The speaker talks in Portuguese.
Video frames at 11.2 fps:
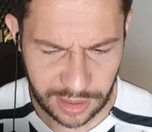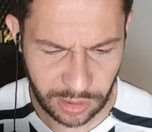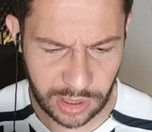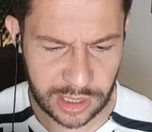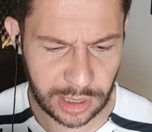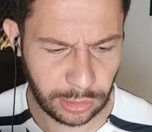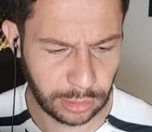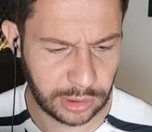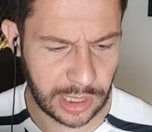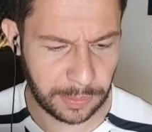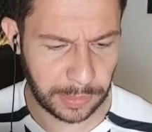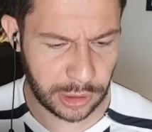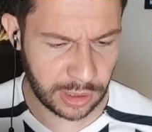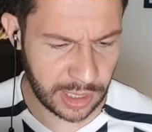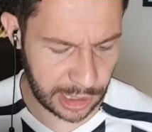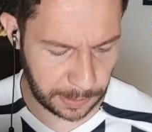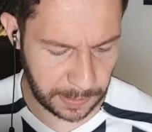Agora, é segundo tempo. Deixa eu
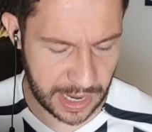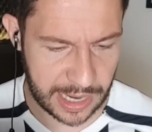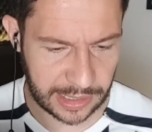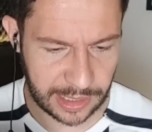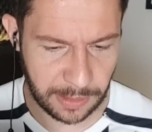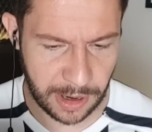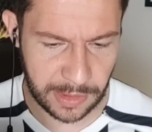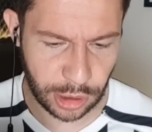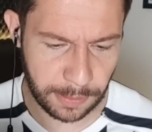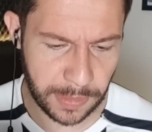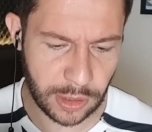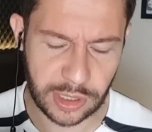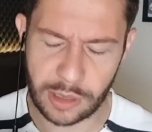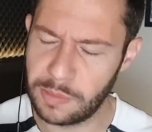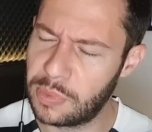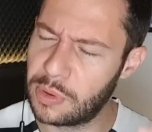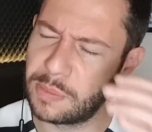dar uma respirada aqui. Calma aí, deixa eu pausar
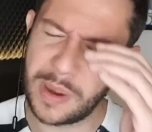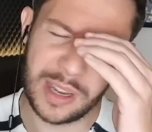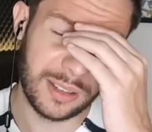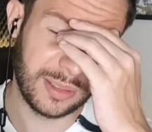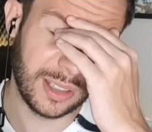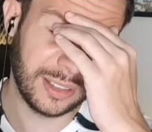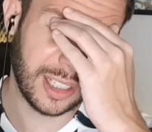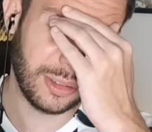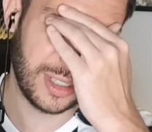um pouco. Pai, dando até